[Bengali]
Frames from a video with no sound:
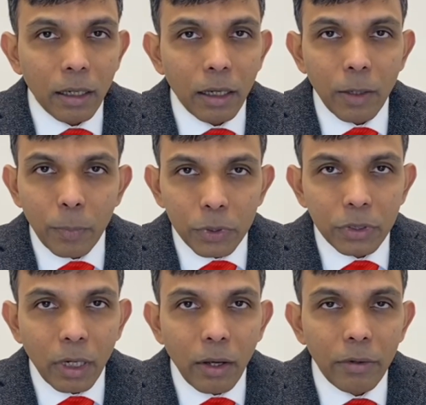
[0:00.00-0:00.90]
ইম্পোজ
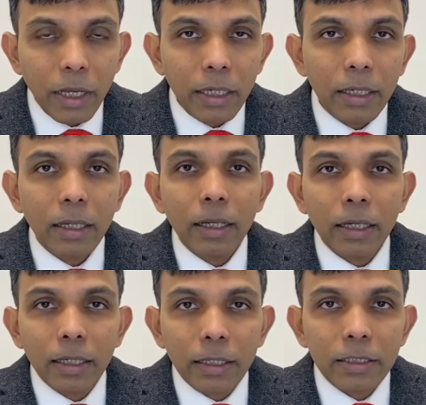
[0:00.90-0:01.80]
করা হয় নাই
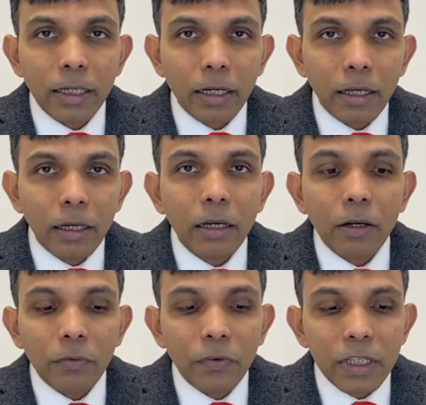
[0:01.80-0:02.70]
ইনক্রিজটাকে
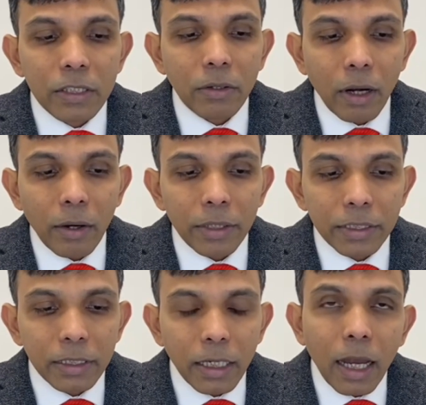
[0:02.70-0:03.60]
ফ্রিজ করা
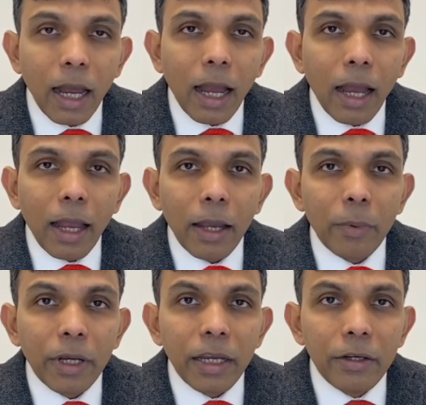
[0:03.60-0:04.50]
হয়েছে
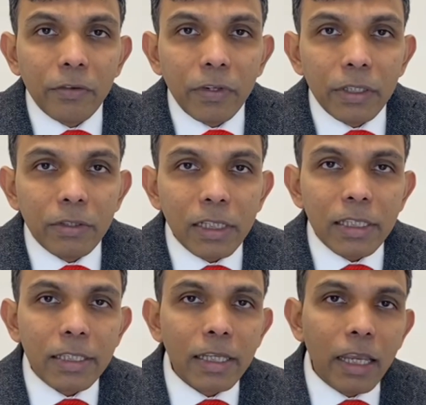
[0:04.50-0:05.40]
এবং ইন্ডিভিজুয়াল
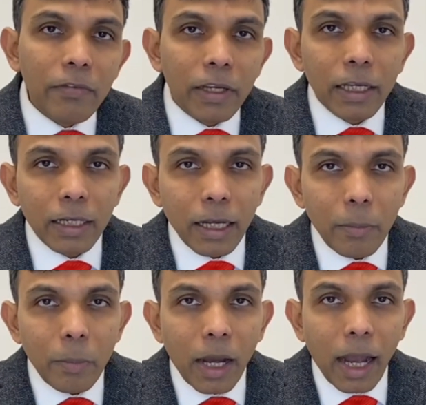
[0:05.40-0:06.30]
সেভিং ইনকাম
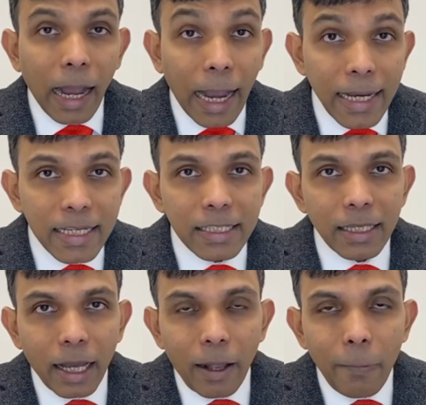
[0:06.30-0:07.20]
বা
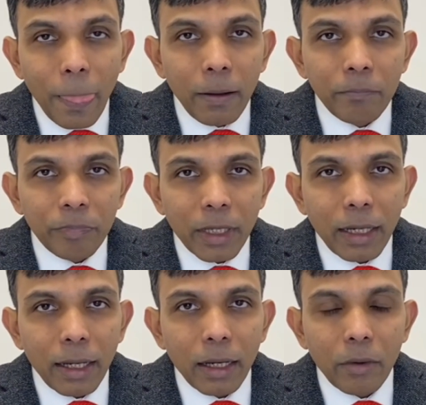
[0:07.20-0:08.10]
আইসা
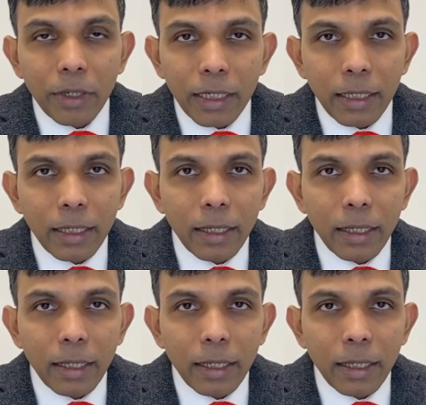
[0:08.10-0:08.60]
অনেকে